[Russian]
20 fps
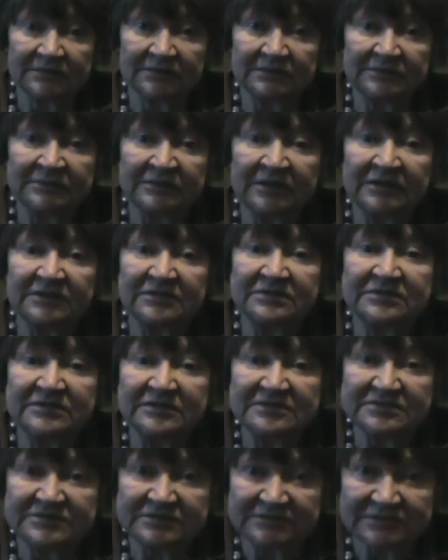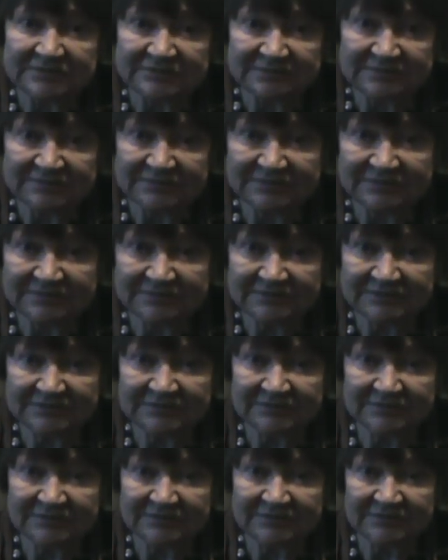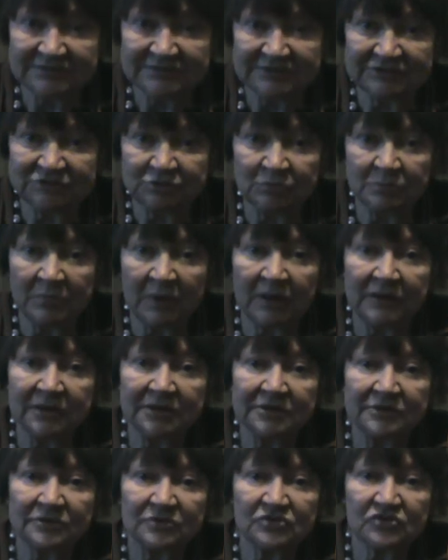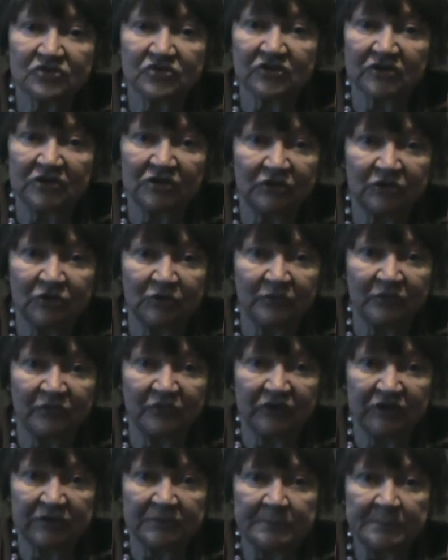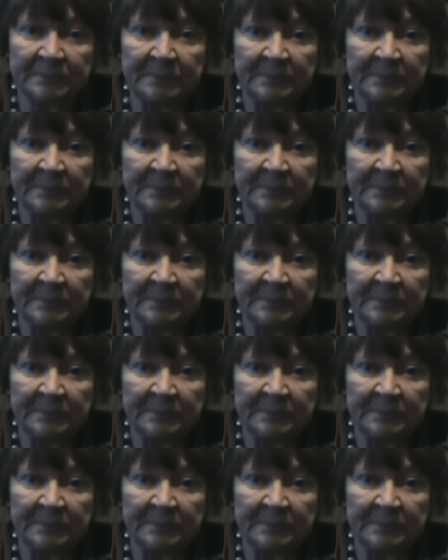Найдите эту маленькую жилу любви,